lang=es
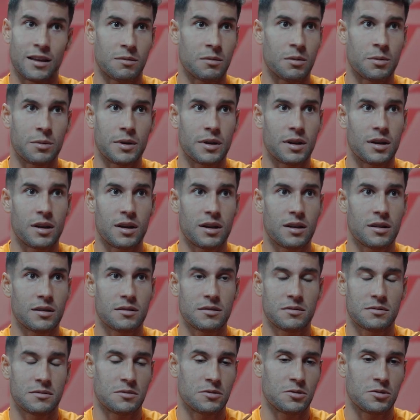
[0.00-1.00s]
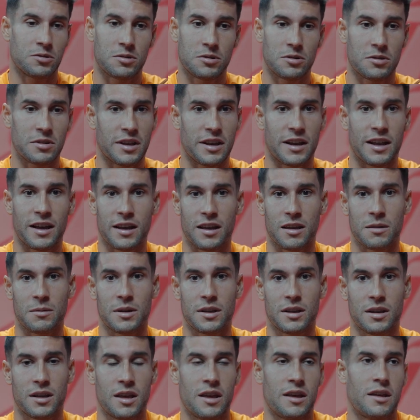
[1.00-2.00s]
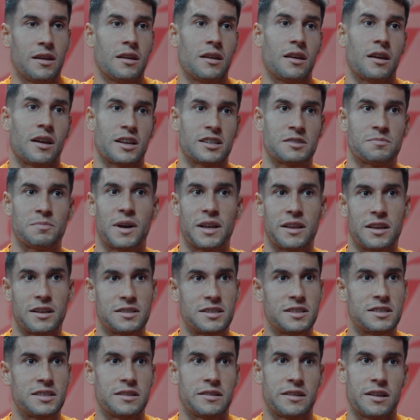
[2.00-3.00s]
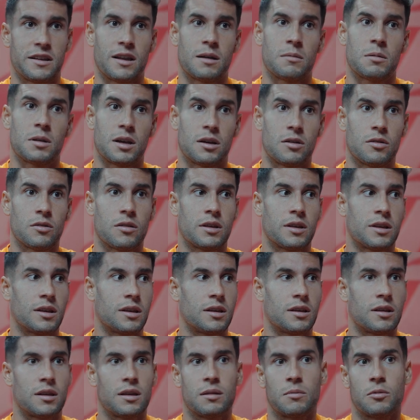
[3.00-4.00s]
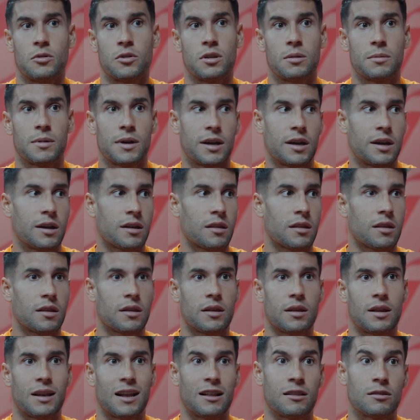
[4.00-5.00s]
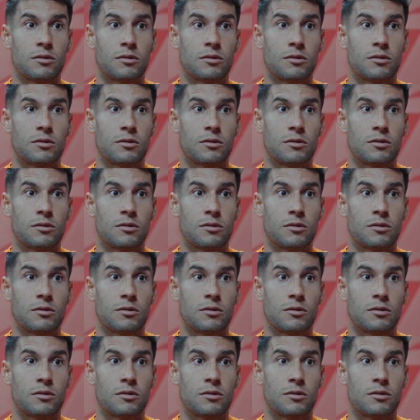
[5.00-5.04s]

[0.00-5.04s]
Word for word: que vivirla, no, no tiene nada que ver. En España sí se tiene hablado de Bolívar, de la